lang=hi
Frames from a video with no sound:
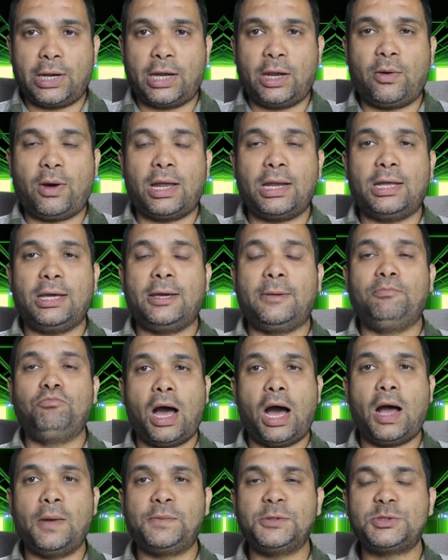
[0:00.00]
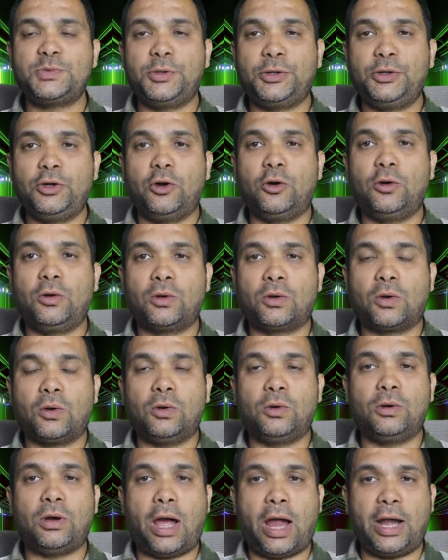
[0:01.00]
लेने वाले हैं आप इस वीडियो
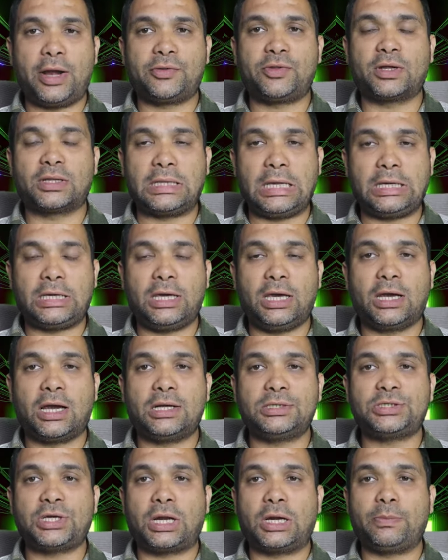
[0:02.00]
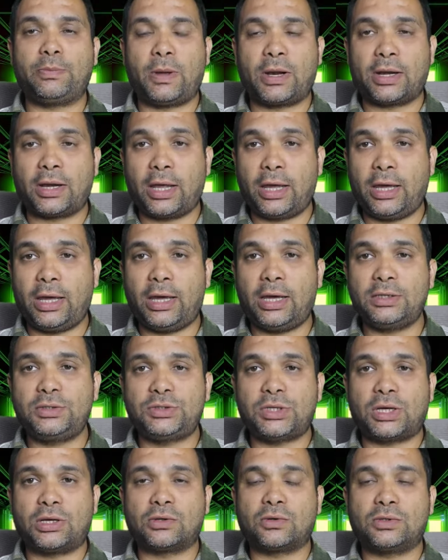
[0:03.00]
को एंड तक देखिएगा चैनल पर नए हैं
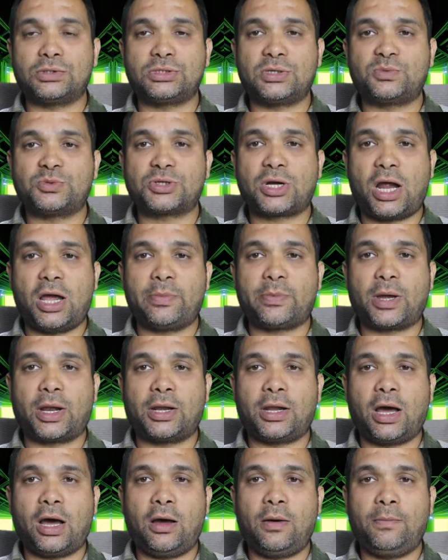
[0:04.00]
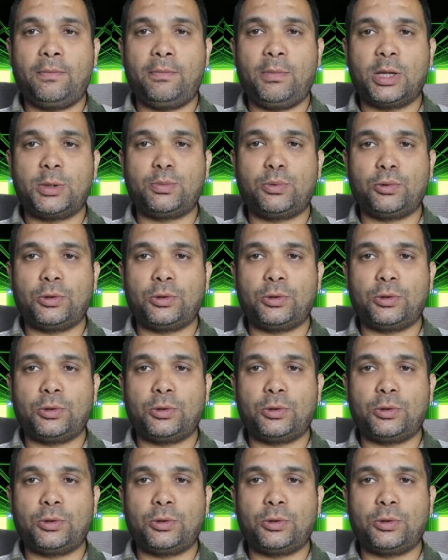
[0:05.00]
चैनल को सब्सक्राइब करना मत